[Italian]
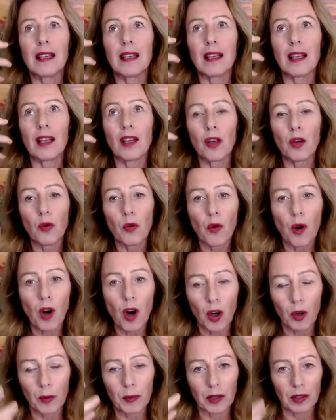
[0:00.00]

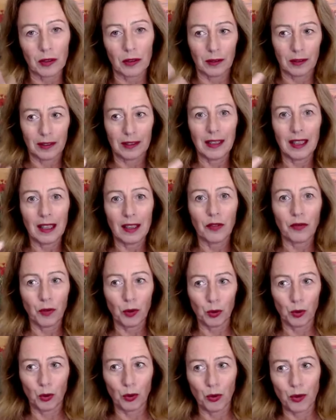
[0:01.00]
L'uomo del
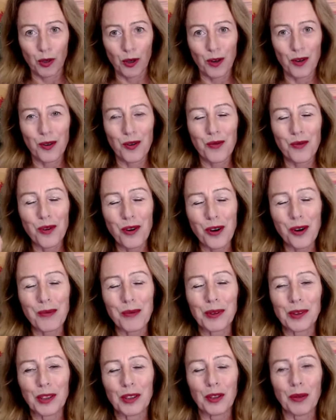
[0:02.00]
futuro,
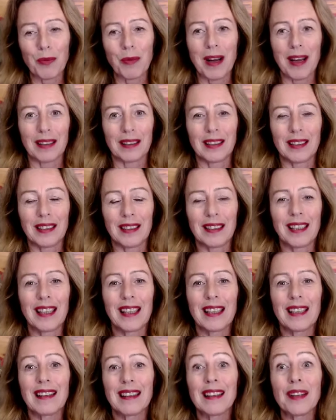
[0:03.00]
l'uomo di domani,
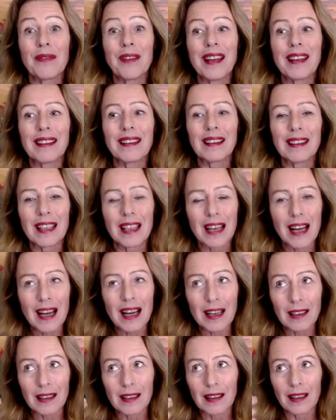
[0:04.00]

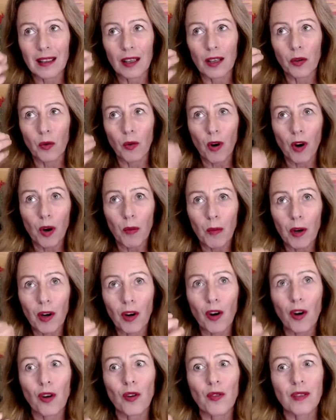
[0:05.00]
diventerà
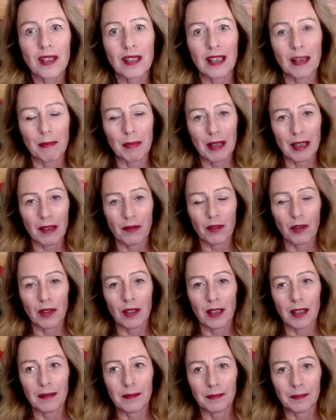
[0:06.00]
l'uomo
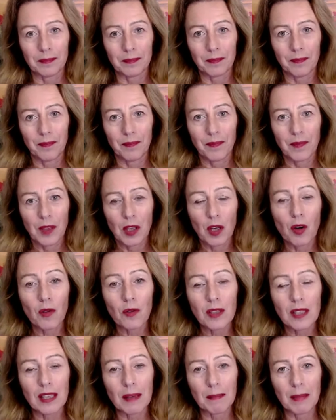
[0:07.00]
consapevole.
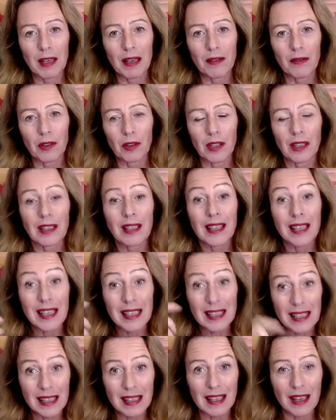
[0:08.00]
Consapevole, che
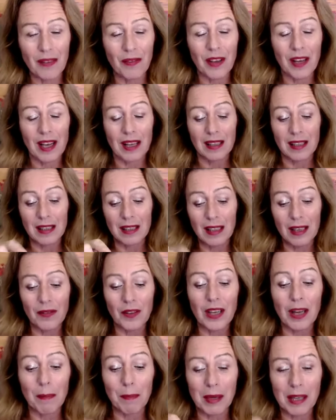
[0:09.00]
significa?
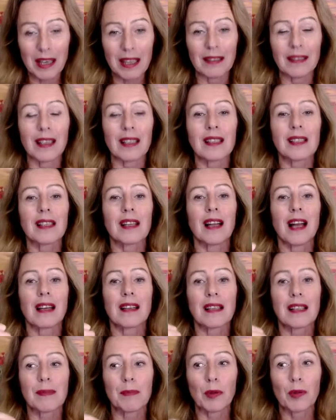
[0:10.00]
Significa prendersi la
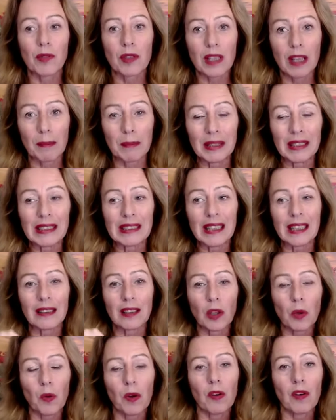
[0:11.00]
responsabilità
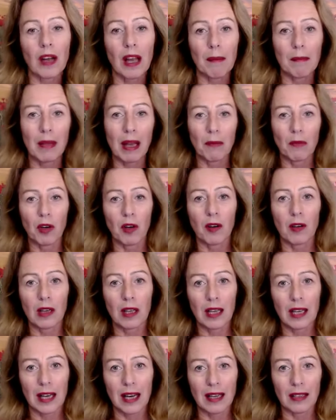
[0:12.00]
di quello che abbiamo
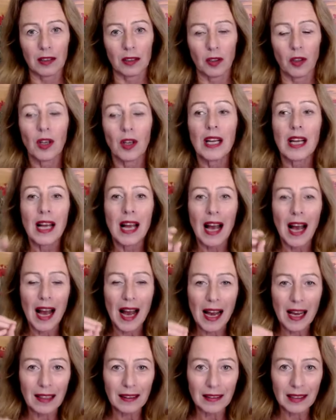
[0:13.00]
creato,
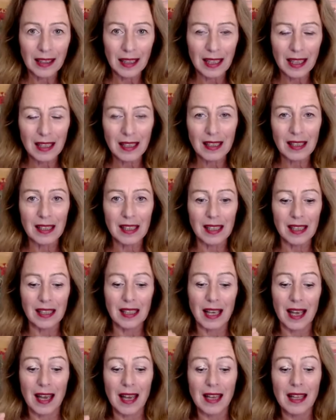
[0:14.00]
anche
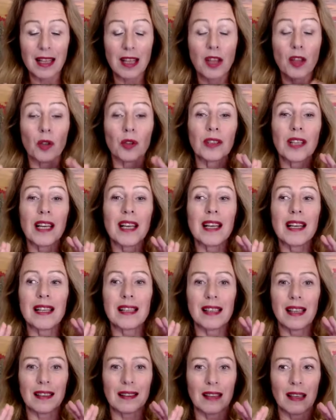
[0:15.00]
se non è
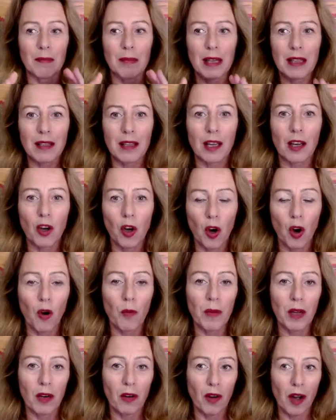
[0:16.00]
esattamente
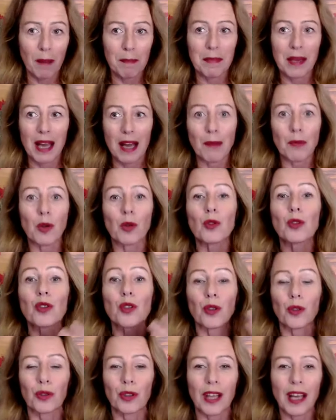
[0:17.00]
come lo abbiamo
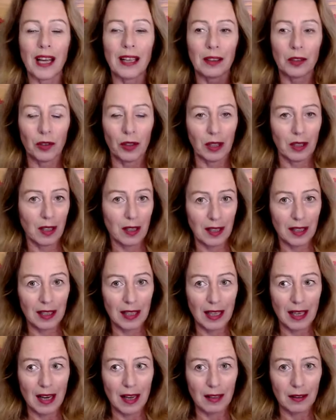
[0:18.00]
sognato e
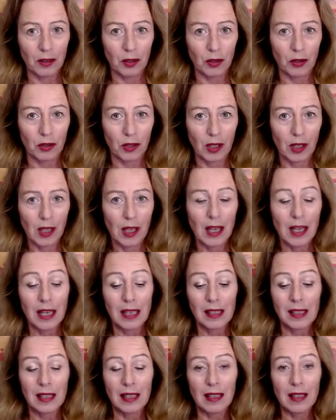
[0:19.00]
desiderato
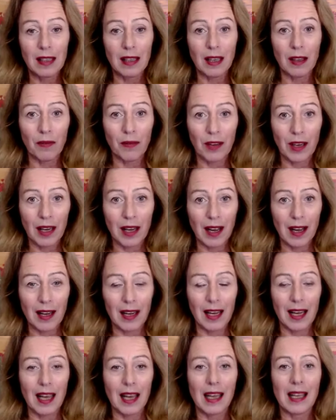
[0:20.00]
significa
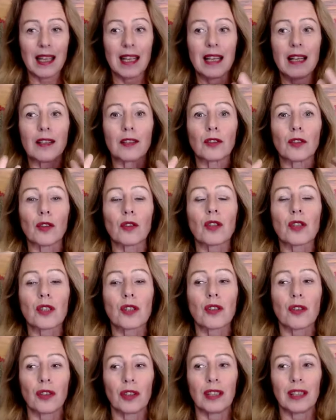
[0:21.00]
che il
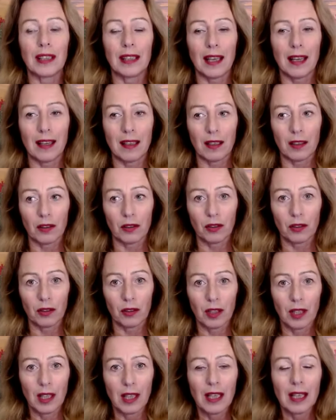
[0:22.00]
nostro interno,
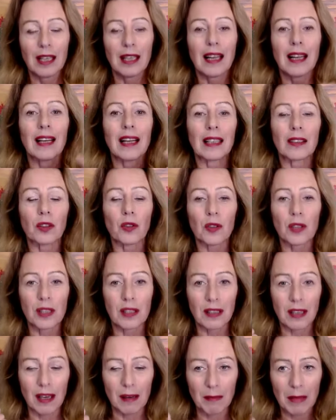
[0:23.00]
che la
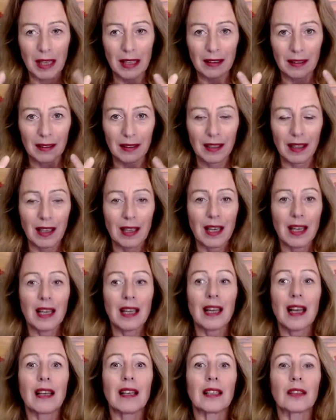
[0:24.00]
nostra mente,
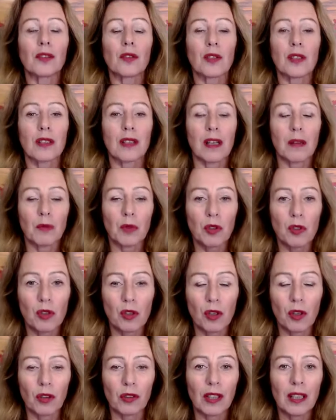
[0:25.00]
che le nostre
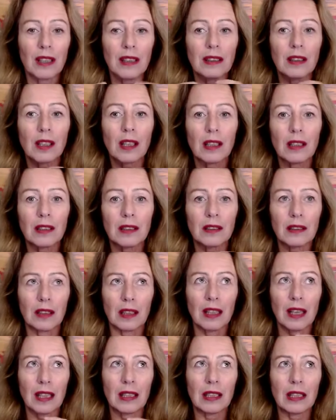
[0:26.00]
emozioni,
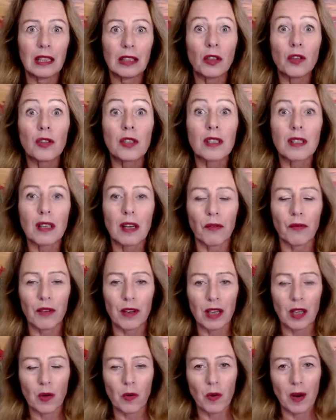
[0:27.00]
le nostre
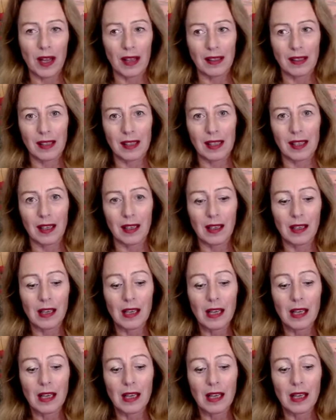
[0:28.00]
frequenze